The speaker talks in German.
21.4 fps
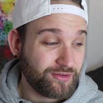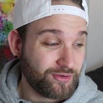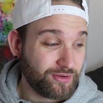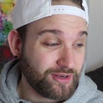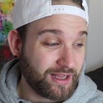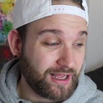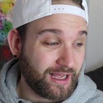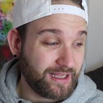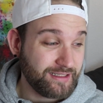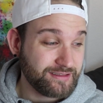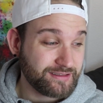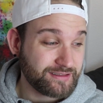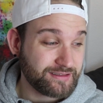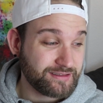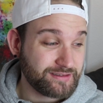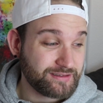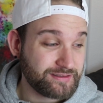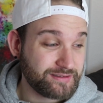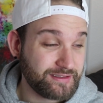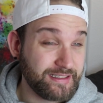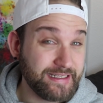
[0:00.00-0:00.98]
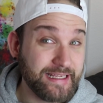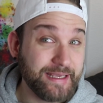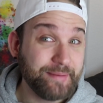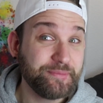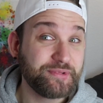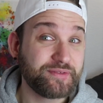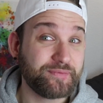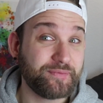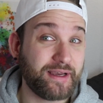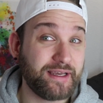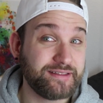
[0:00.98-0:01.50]
oder andere
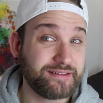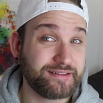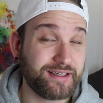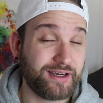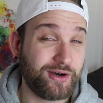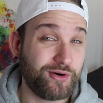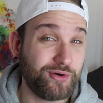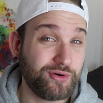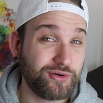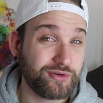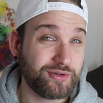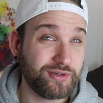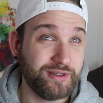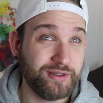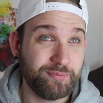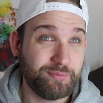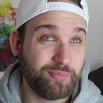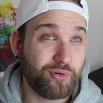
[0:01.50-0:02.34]
Lebensweise auch äh,